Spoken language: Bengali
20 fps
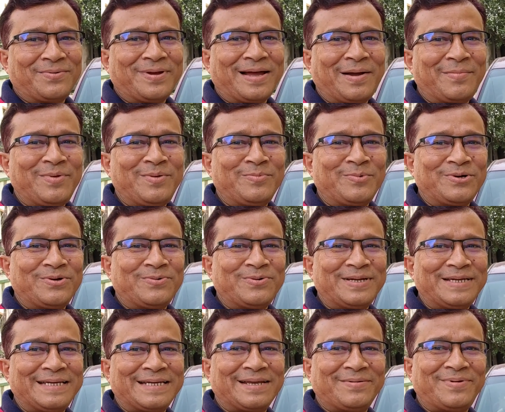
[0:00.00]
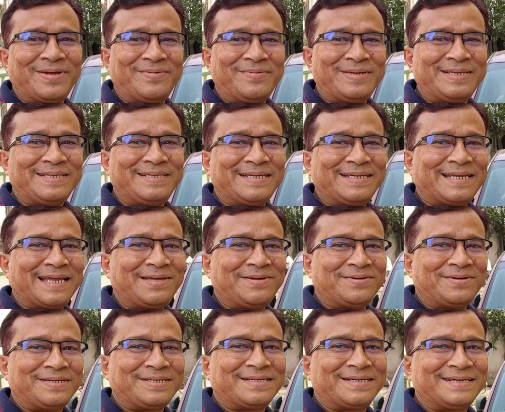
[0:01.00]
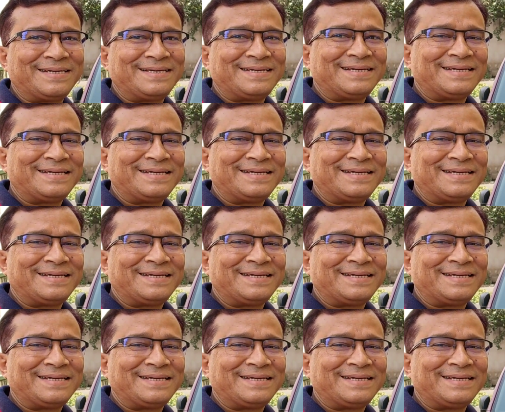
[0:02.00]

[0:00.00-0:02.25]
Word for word: তবে আমি মনে মনে যেটা ভেবেছি সেটাই হয়েছে